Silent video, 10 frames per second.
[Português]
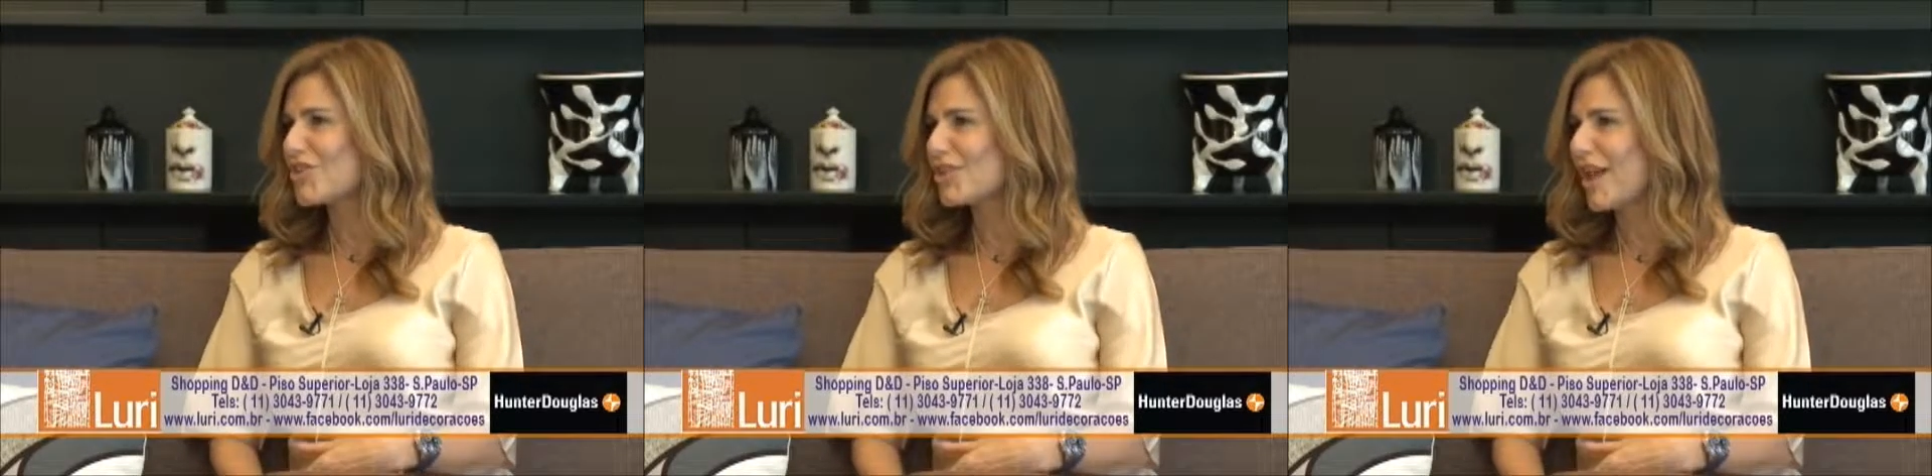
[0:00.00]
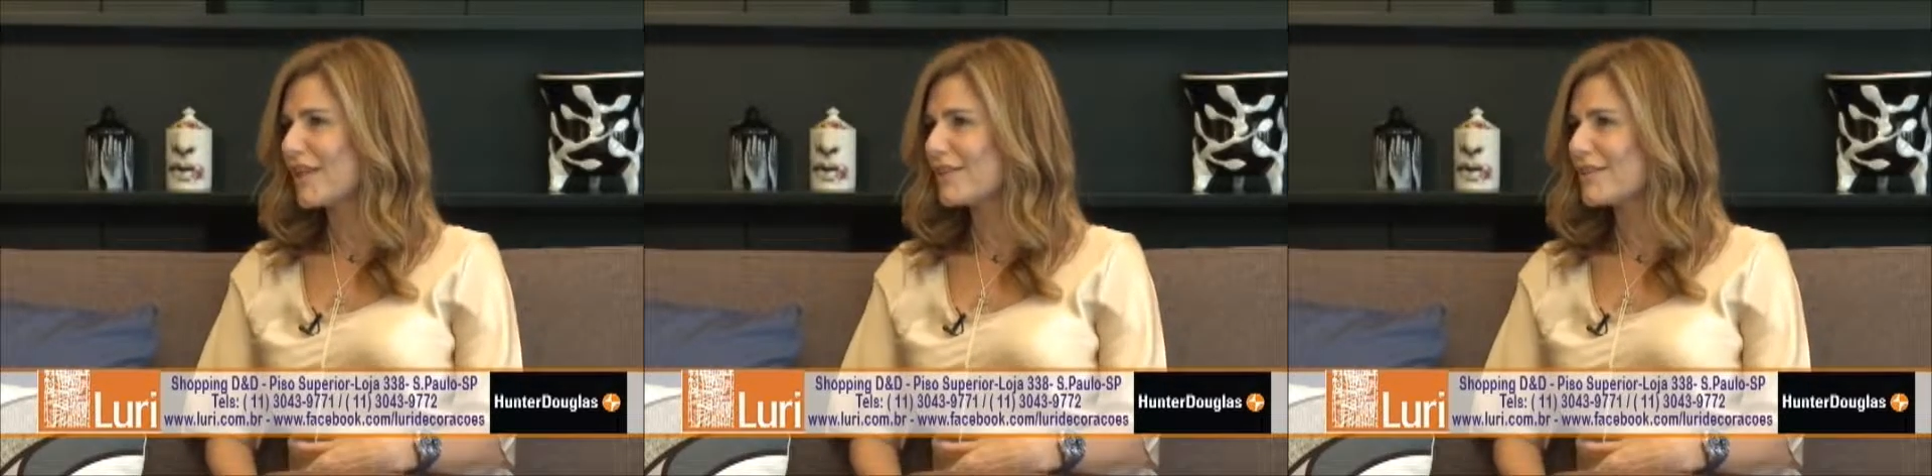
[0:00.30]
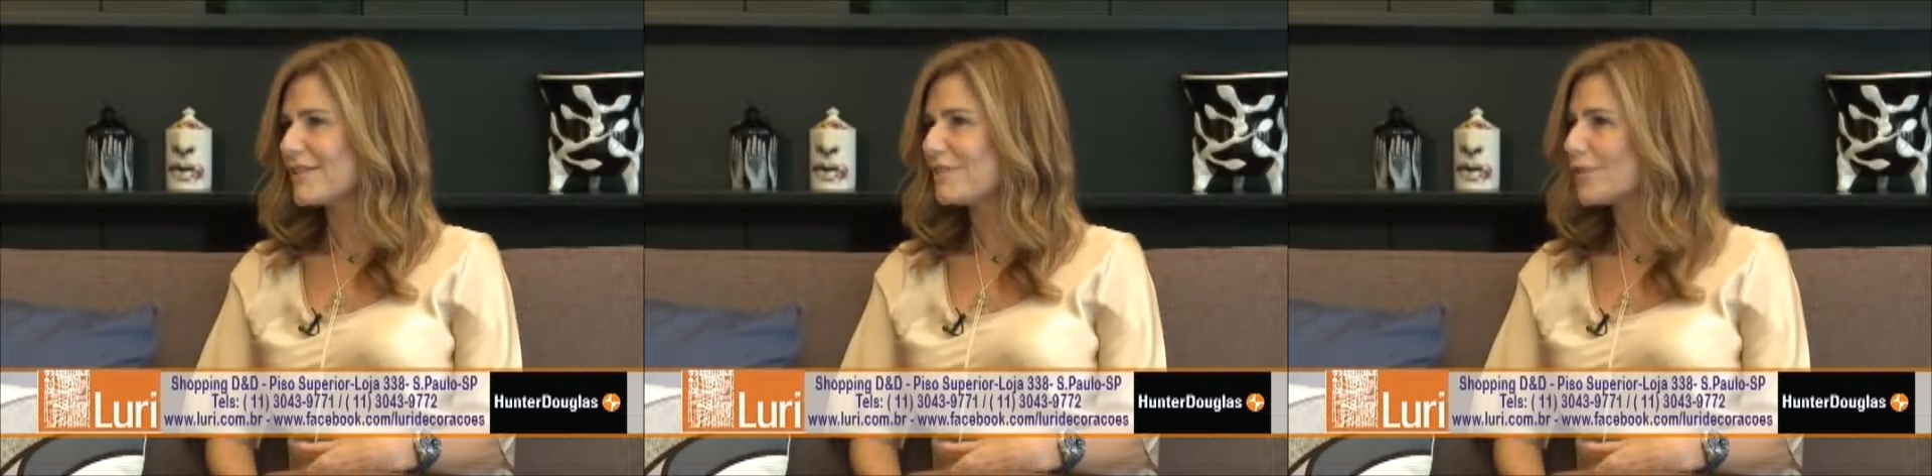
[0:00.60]

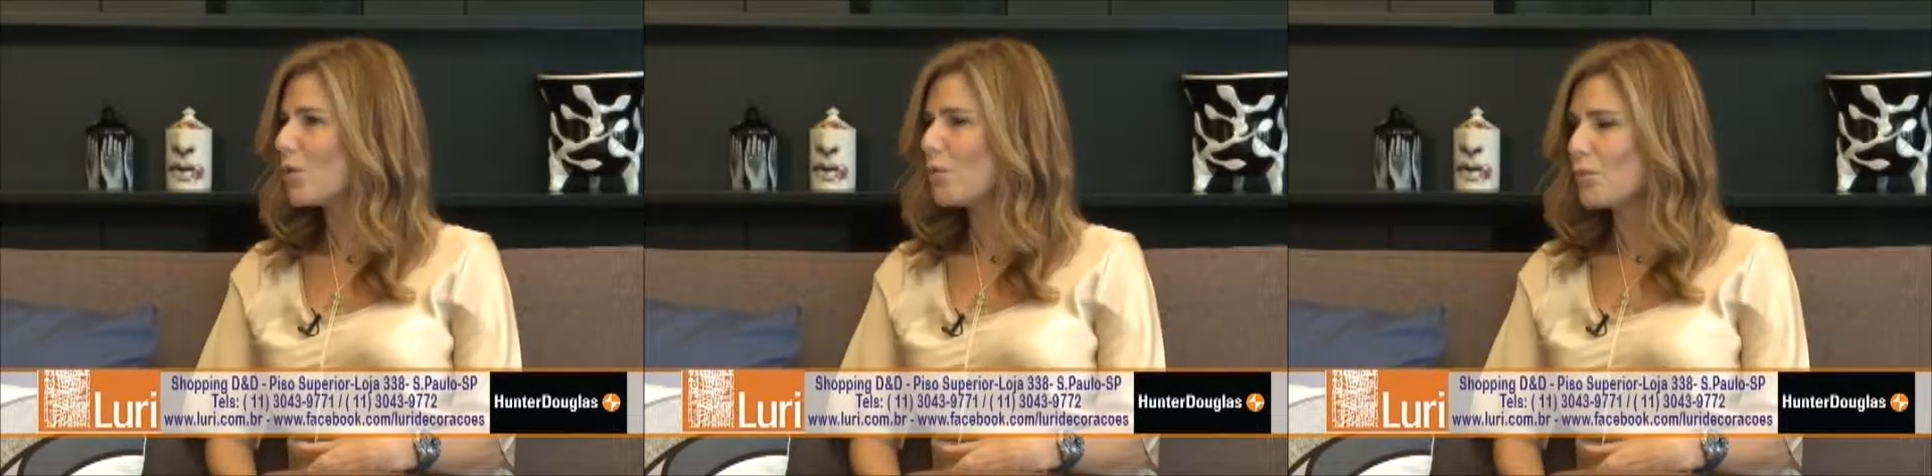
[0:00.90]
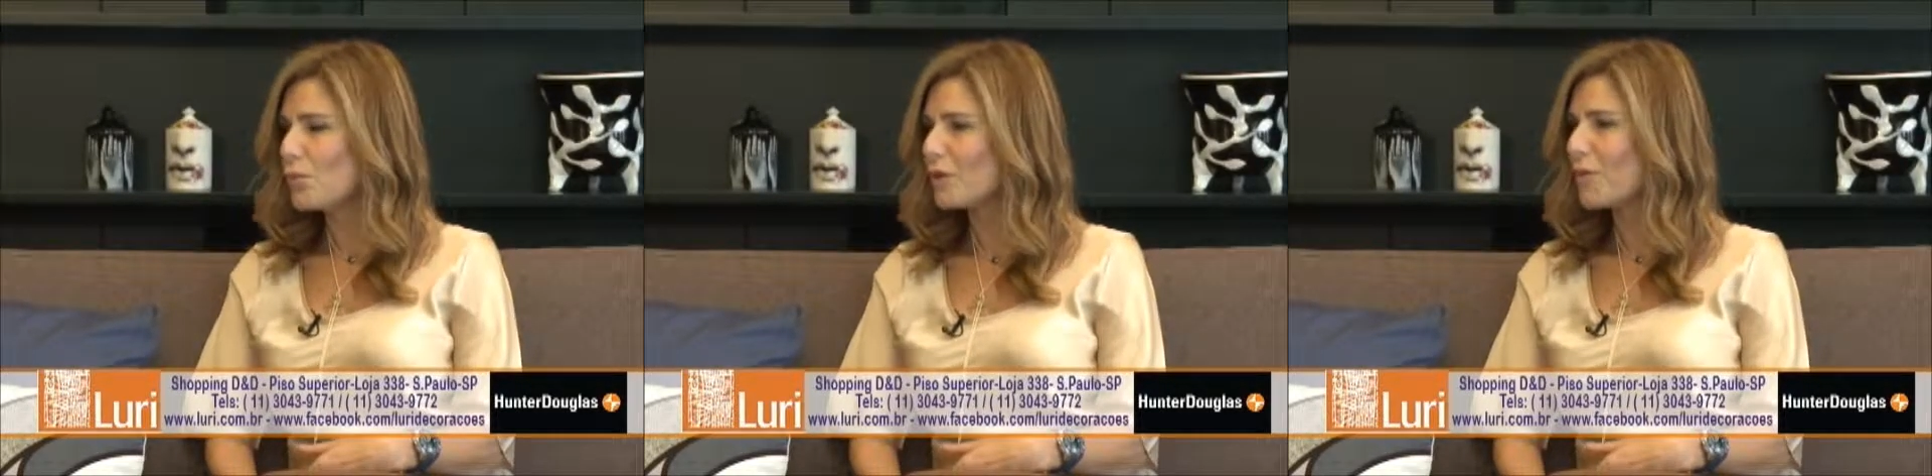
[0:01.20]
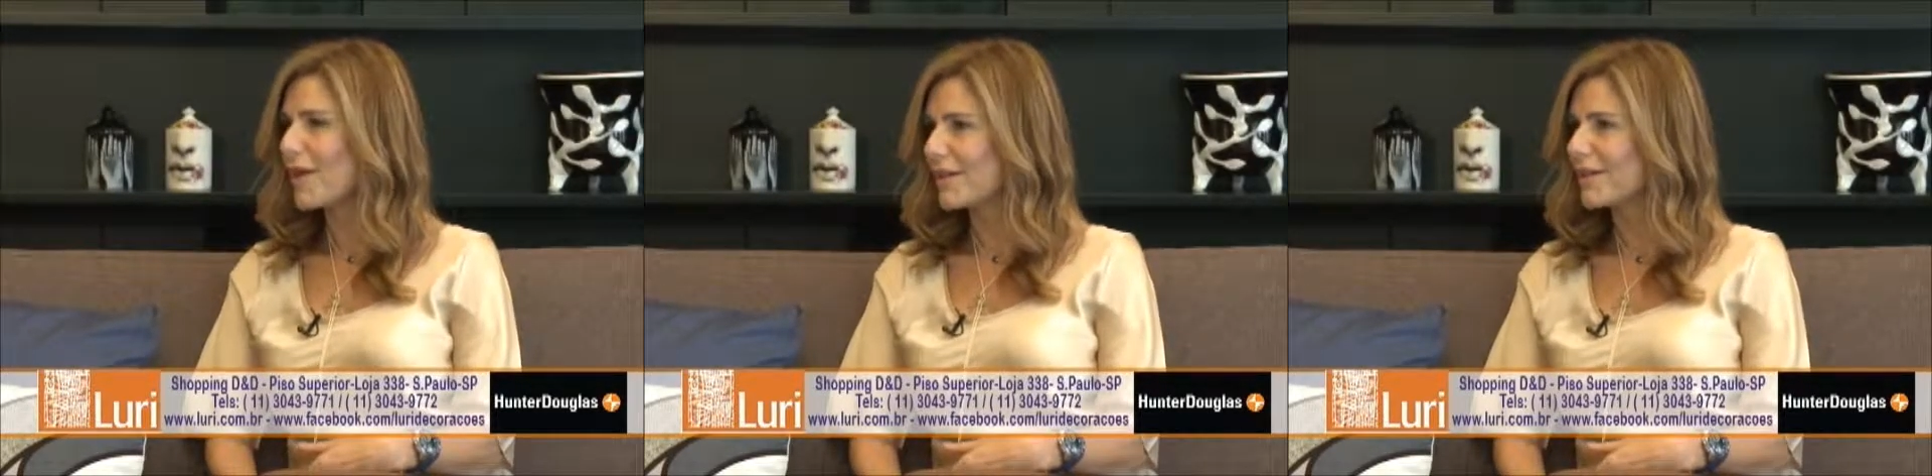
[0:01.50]
fechadas, e ficou
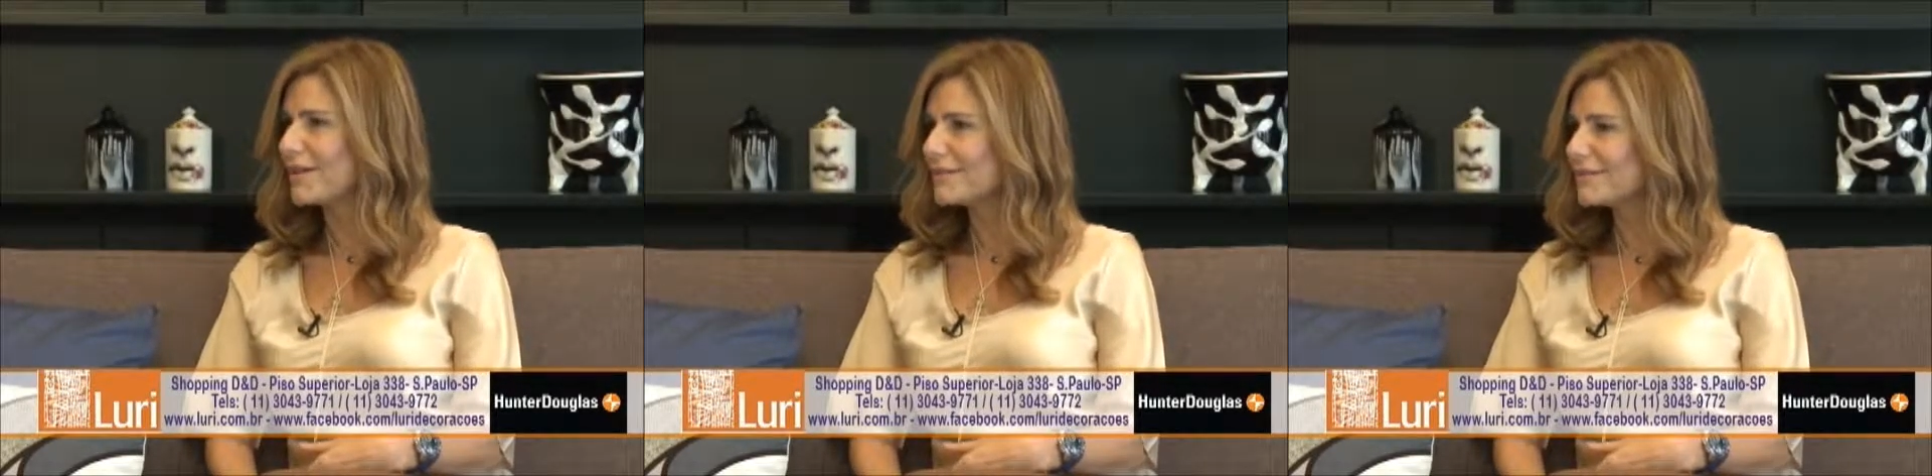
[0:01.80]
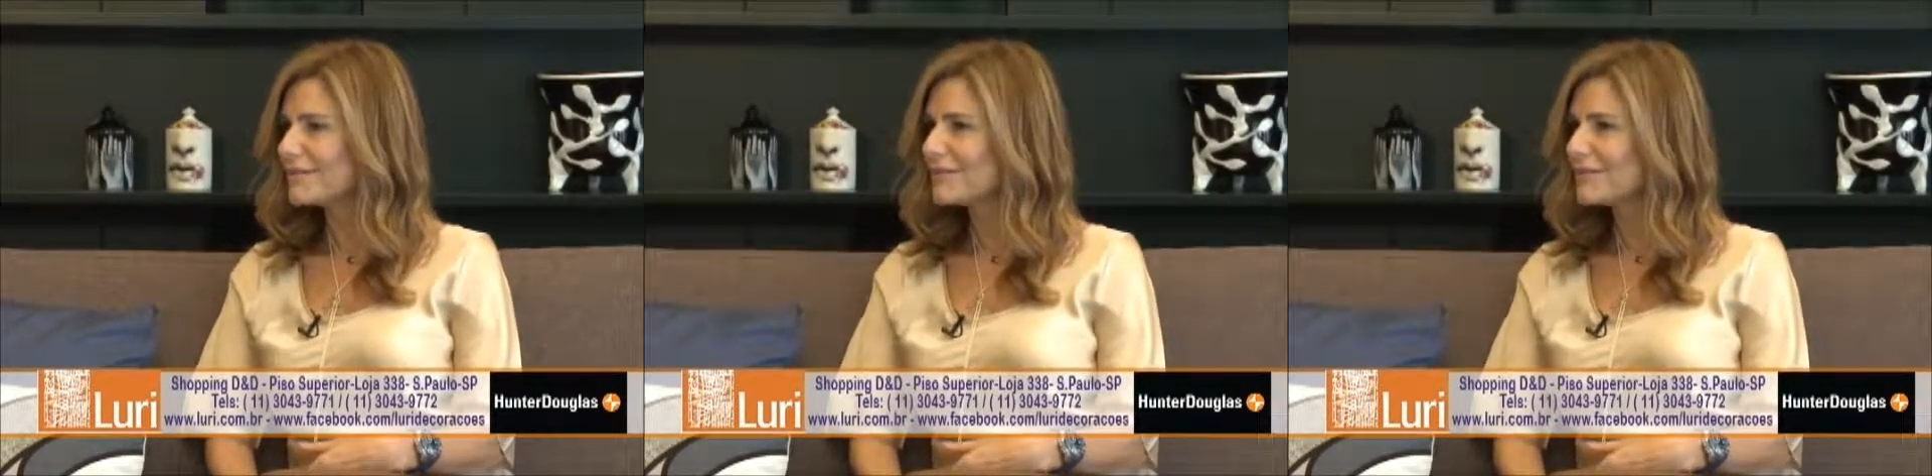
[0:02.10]
muito bacana.